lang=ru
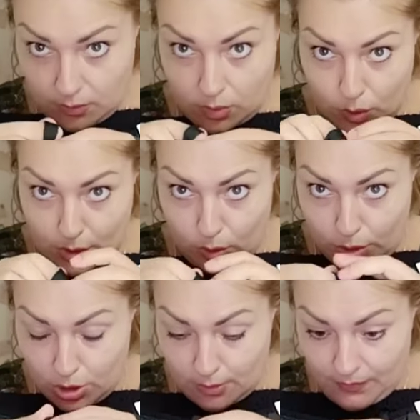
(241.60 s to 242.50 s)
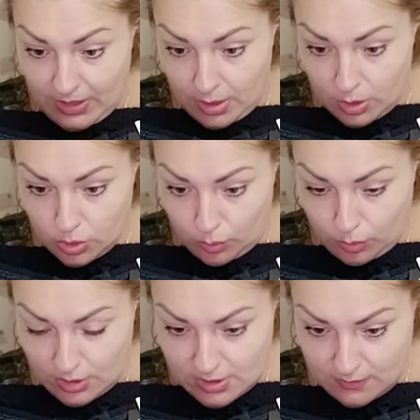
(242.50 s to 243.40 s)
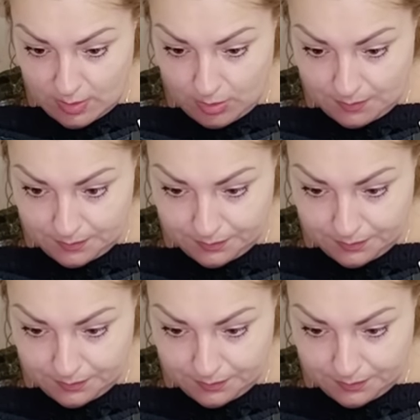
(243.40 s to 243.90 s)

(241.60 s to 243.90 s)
вот узелочки, чтобы у нас с вами